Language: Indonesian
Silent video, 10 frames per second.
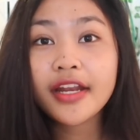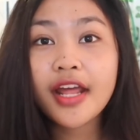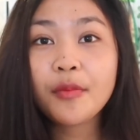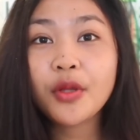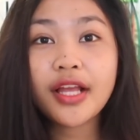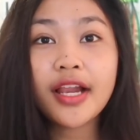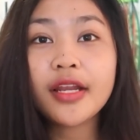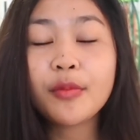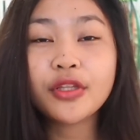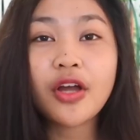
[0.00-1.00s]
dan buat
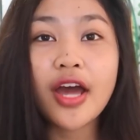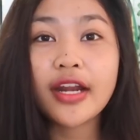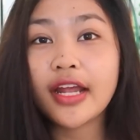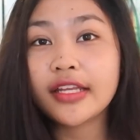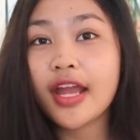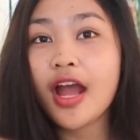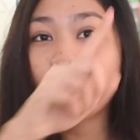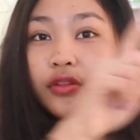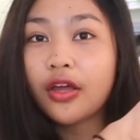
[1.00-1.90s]
kalian yang mau tahu harganya aku